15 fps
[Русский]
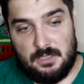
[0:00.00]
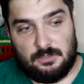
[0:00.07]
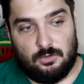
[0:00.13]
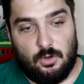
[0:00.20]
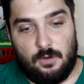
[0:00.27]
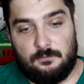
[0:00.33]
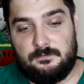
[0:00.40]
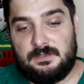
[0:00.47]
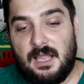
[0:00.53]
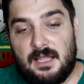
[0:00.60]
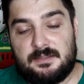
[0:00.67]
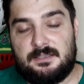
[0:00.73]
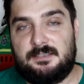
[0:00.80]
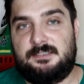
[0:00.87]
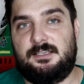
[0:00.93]
Но в
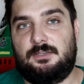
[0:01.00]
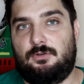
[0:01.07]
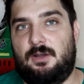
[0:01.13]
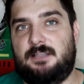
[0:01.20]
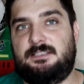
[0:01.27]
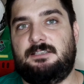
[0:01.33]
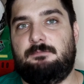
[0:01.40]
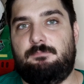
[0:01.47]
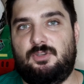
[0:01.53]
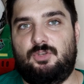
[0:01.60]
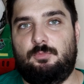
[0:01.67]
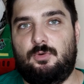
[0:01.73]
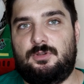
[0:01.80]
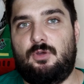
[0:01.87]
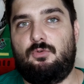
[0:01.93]
данной ситуации
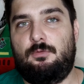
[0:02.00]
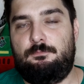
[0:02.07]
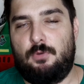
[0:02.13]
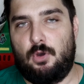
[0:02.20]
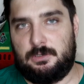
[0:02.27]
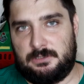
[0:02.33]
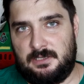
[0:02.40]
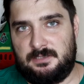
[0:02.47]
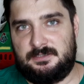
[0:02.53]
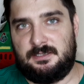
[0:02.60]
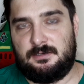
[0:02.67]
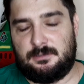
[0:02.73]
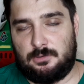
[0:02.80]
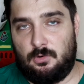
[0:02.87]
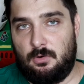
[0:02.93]
почему-то уперлись
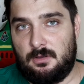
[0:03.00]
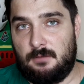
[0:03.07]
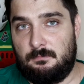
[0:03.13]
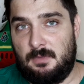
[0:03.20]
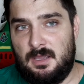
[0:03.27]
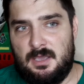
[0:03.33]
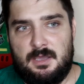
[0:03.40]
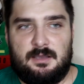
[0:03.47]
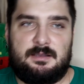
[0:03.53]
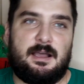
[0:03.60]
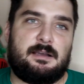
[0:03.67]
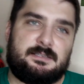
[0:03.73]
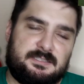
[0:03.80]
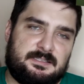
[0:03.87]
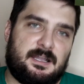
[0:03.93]
рогом.
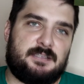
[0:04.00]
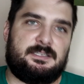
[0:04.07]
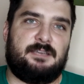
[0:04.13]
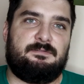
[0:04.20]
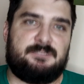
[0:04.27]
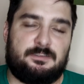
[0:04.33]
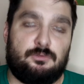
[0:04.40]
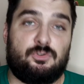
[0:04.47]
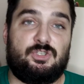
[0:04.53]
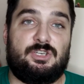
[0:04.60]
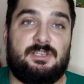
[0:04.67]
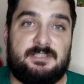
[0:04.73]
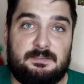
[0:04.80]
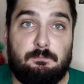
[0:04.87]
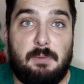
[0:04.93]
Как, кстати, и в
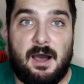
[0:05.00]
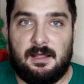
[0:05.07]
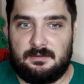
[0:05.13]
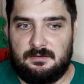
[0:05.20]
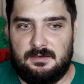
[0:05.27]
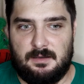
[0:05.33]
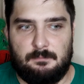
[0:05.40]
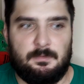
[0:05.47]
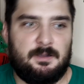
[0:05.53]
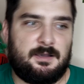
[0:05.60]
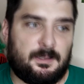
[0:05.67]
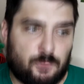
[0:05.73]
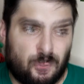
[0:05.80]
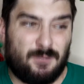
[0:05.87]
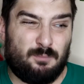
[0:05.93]
случае с банком,
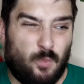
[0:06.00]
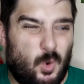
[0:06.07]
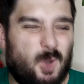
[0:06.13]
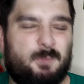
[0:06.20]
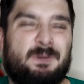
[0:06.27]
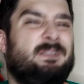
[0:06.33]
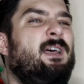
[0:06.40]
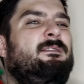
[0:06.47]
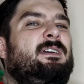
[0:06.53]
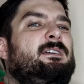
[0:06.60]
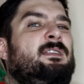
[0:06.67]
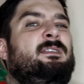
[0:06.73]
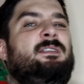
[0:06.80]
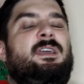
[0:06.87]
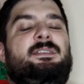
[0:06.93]
который мог бы,
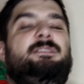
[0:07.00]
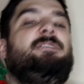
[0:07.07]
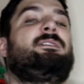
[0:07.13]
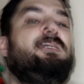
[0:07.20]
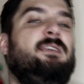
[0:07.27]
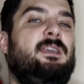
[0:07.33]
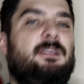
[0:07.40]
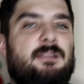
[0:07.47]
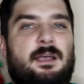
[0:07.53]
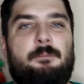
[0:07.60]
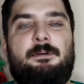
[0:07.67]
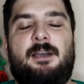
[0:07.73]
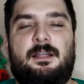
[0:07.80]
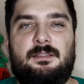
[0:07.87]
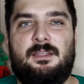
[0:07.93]
наверное, найти какие-то
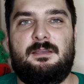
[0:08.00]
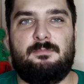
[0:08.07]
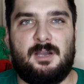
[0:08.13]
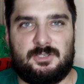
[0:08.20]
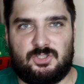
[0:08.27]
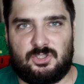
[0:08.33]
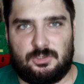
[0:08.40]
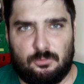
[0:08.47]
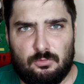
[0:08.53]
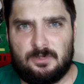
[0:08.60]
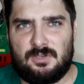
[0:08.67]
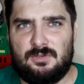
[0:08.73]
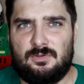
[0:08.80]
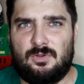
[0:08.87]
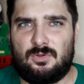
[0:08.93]
обходные
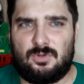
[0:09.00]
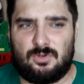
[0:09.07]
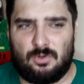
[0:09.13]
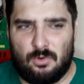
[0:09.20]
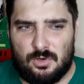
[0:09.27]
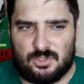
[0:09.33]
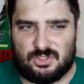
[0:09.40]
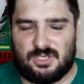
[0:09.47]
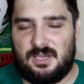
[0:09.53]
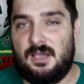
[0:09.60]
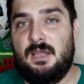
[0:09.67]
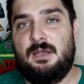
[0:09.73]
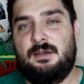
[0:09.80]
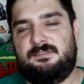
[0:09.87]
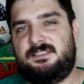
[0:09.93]
маршруты, пятой, но тоже
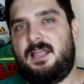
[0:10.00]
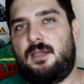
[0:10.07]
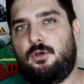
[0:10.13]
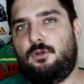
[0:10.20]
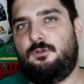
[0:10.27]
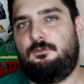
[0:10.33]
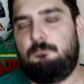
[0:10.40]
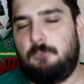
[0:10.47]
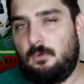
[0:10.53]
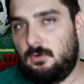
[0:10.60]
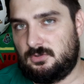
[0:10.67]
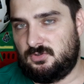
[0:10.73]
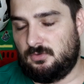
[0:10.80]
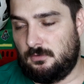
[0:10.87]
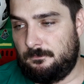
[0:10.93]
встает в
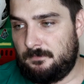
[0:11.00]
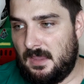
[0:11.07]
позу.